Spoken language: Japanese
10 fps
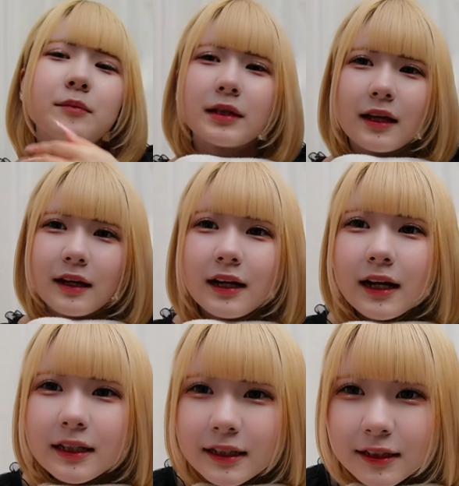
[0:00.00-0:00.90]
また
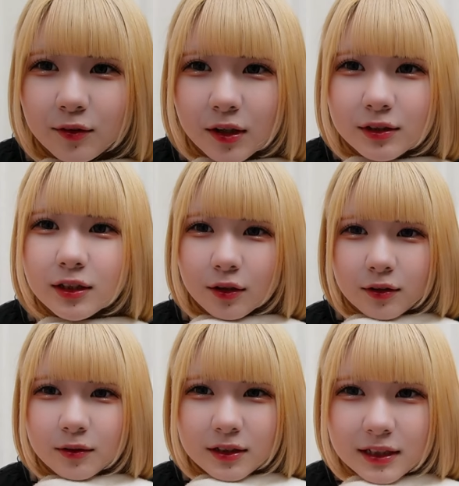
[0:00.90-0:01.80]
動画
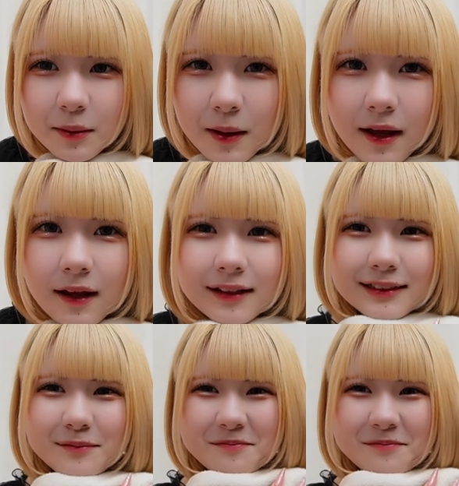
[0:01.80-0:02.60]
とつけます